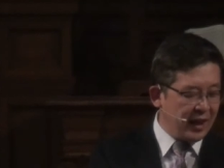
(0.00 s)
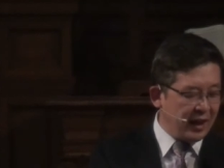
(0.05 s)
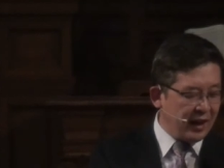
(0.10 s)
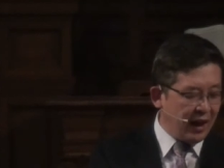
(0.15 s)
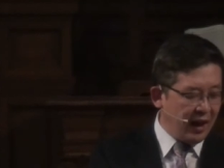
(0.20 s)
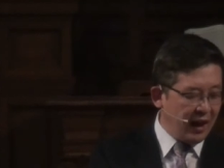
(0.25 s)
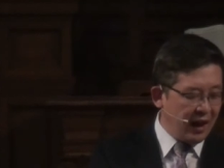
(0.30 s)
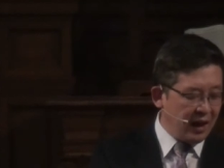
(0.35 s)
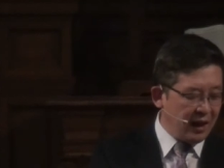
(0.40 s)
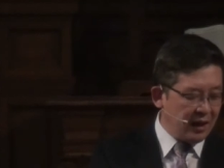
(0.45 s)

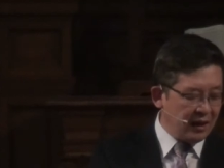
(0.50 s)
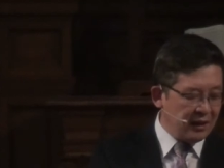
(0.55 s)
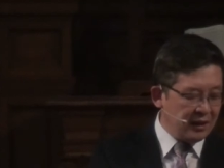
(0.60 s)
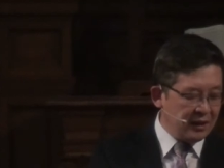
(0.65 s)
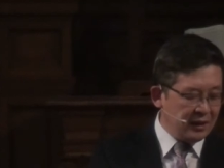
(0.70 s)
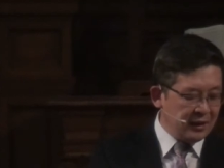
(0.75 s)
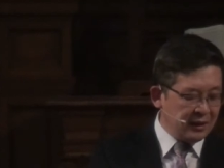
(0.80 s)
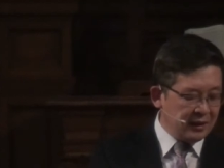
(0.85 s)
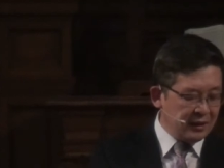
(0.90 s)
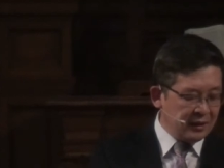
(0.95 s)
내가
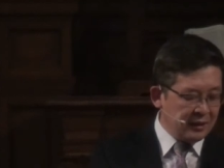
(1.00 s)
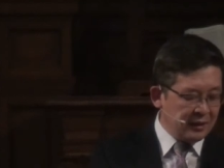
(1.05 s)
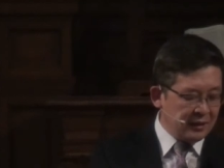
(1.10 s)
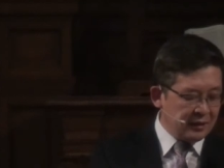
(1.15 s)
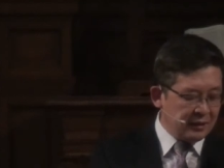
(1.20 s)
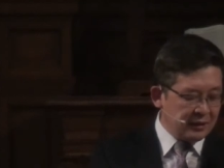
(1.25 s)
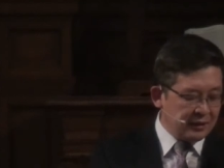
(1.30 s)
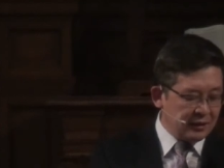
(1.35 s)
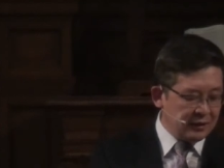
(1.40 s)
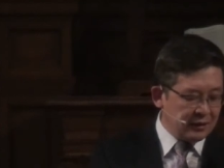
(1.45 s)

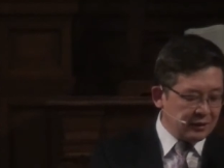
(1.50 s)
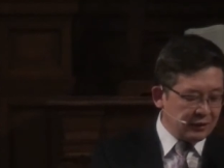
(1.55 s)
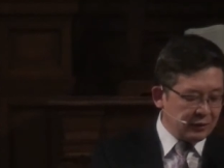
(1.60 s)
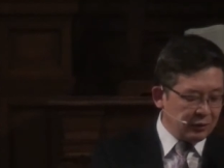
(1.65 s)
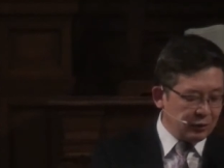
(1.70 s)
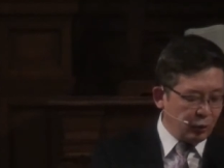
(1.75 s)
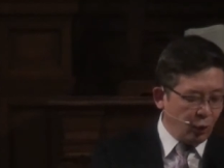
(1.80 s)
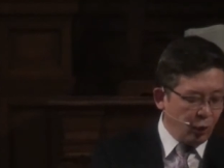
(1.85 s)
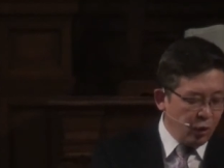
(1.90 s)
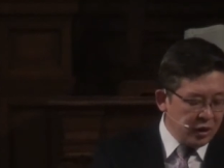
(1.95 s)

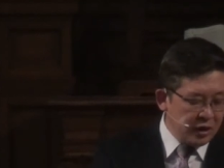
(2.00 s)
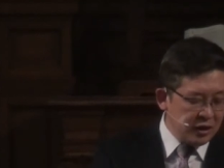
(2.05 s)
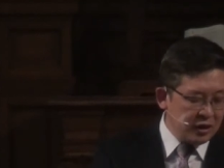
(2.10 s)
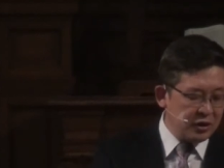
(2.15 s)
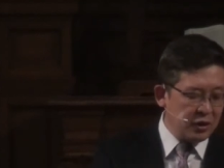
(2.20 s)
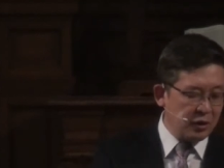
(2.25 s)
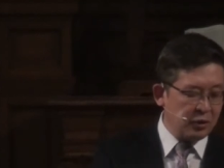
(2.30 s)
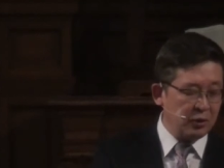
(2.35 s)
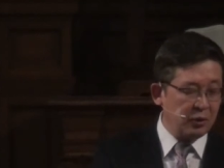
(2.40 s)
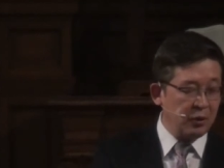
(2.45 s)

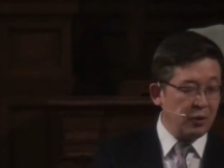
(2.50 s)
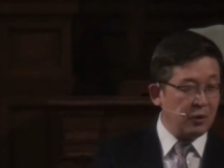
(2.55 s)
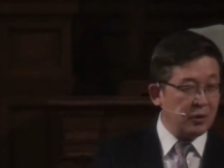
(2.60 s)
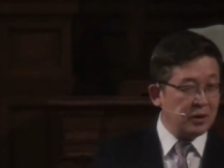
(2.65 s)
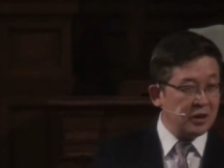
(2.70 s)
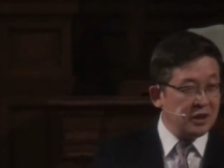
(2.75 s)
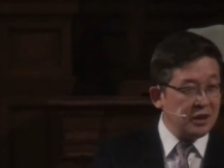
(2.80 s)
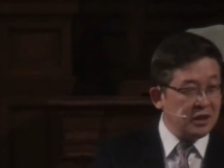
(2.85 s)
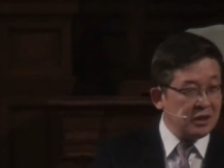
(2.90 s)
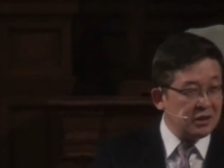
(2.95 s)

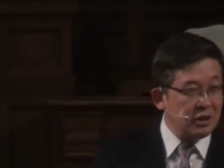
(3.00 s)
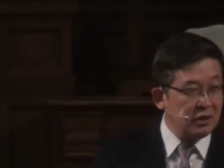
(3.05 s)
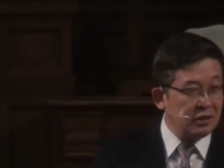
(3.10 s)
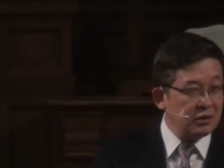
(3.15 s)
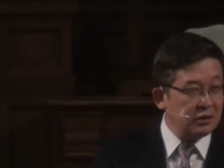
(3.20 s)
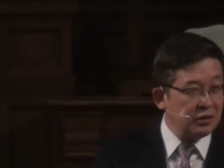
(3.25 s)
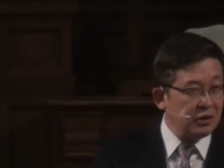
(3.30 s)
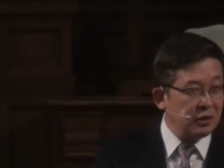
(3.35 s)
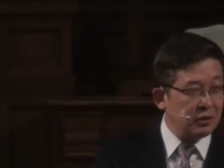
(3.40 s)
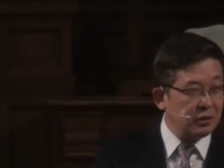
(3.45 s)
논리적으로
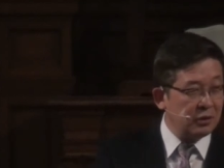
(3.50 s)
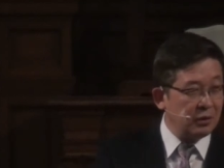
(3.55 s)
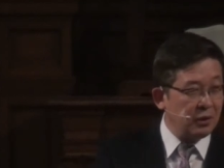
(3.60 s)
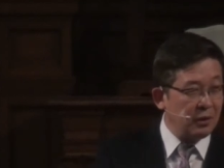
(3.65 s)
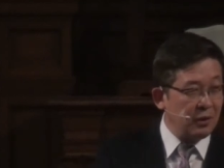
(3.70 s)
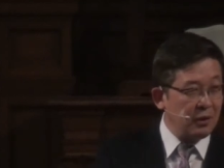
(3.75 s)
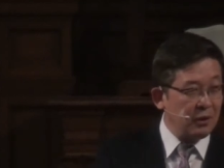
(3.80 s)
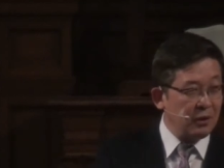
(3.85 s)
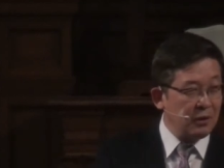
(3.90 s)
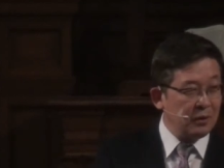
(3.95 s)

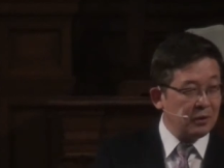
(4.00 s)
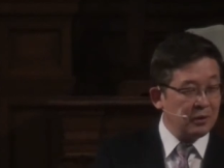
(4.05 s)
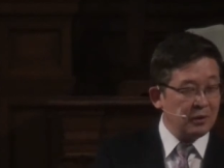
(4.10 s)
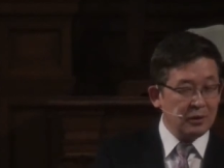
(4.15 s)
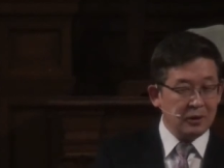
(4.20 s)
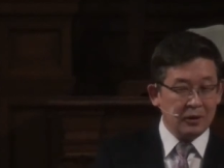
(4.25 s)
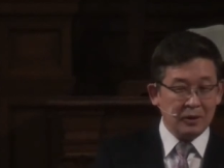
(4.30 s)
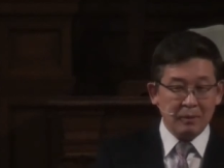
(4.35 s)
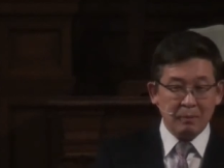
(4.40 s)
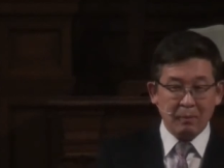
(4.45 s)
이성적으로
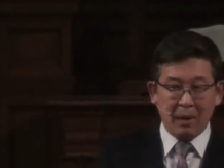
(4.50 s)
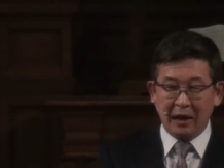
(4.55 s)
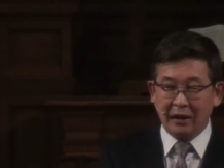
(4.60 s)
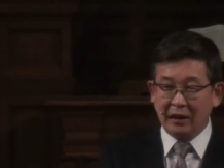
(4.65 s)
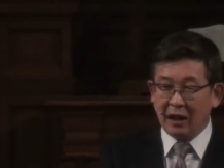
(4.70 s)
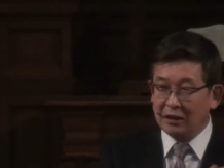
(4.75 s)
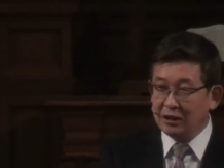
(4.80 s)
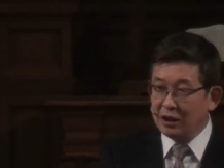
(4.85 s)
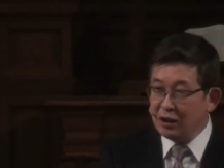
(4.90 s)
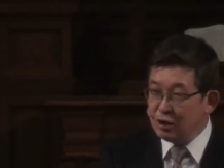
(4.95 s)

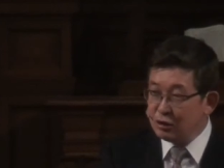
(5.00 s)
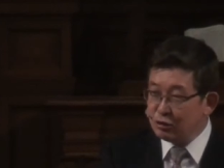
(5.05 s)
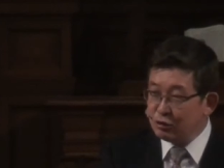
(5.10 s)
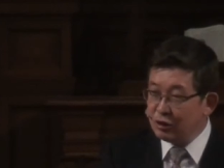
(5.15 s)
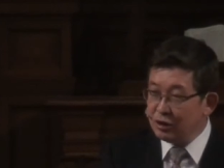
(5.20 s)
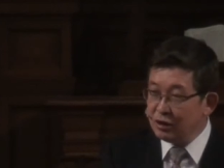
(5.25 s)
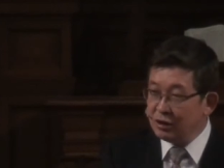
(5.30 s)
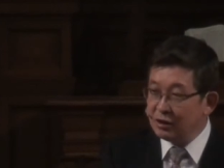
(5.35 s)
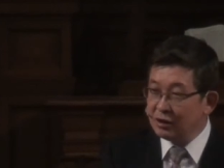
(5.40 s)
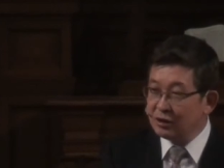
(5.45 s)

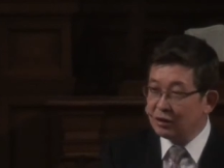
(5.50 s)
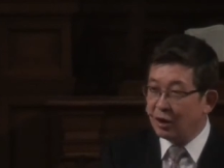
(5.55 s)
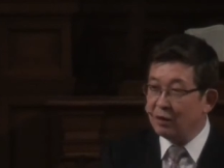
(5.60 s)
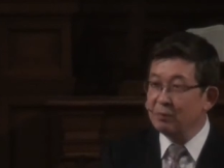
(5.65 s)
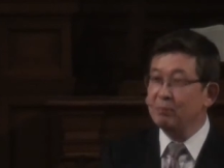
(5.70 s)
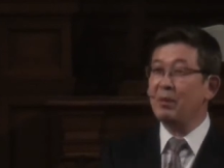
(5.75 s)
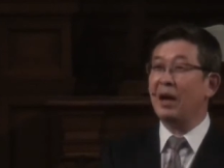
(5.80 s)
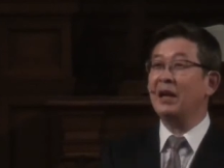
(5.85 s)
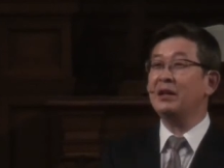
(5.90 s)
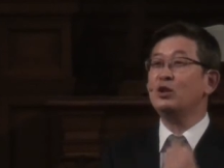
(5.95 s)
받아들일 수
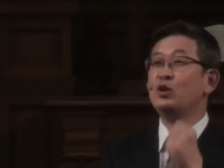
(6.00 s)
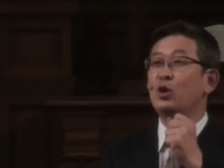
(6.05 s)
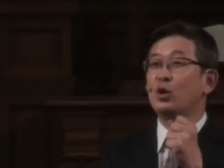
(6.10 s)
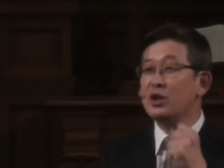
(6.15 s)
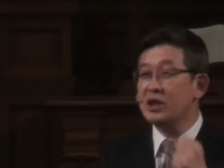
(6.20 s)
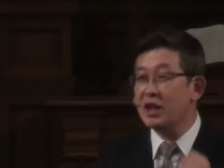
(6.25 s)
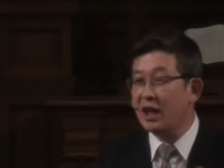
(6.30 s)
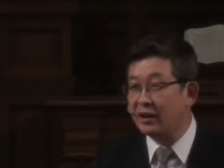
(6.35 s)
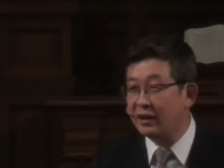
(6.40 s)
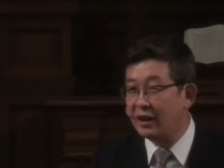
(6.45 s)
있는
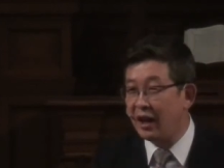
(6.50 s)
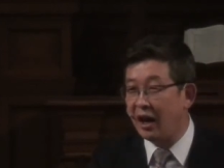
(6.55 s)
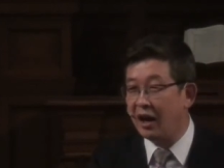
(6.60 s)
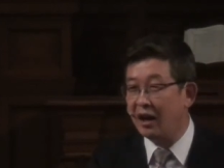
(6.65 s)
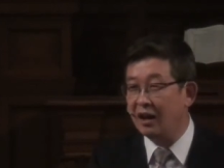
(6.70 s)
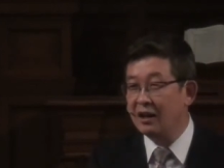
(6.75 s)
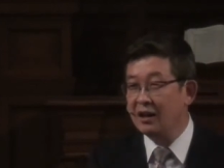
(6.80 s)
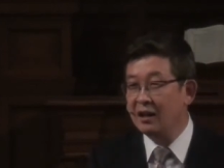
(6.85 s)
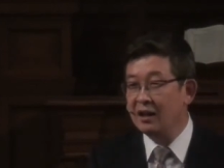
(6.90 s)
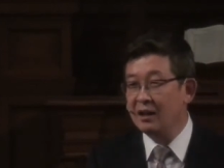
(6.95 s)
것만
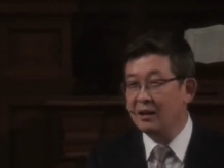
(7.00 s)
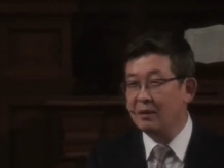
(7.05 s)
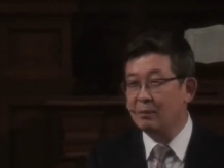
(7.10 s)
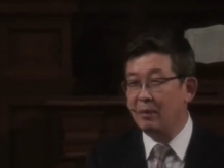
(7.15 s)
존재한다.